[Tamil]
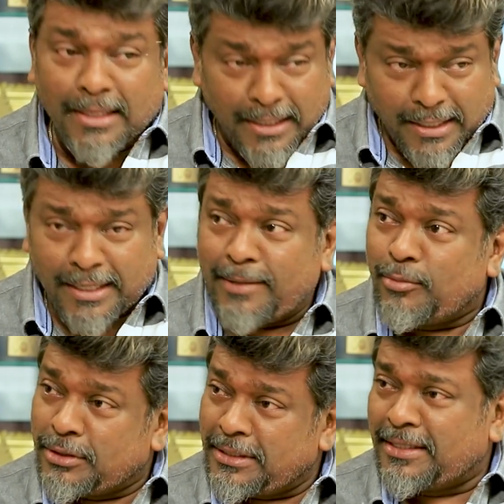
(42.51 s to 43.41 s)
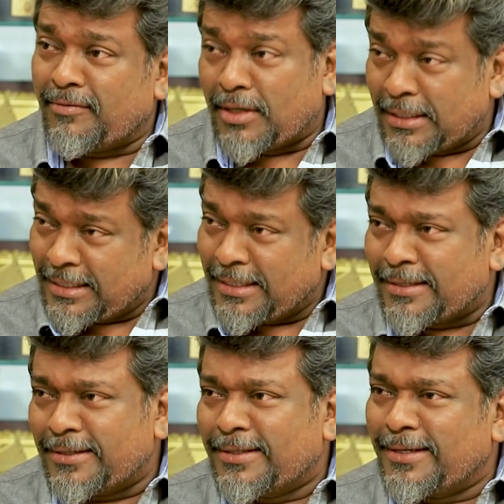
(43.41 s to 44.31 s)
இத்தனைக்கு நான் கைப்பிடிச்சி இழுத்தேன் வாங்க
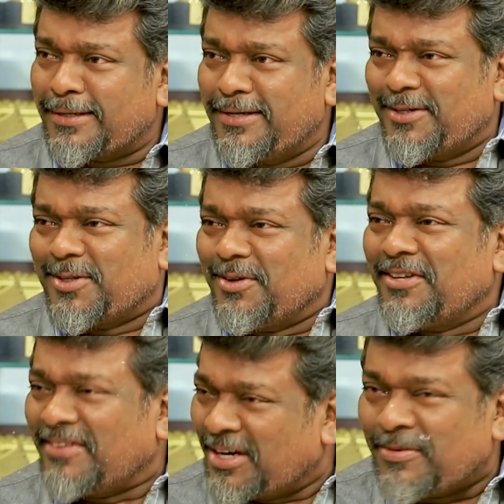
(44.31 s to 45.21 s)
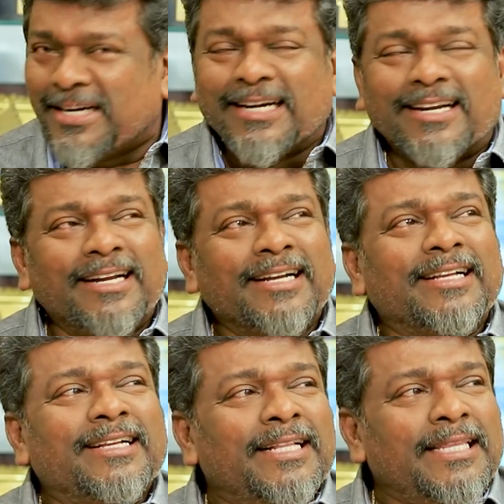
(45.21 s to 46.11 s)
தேட்டருக்கு தேட்டருக்குன்னு சொன்னேன் வரமாட்டேன்றாங்க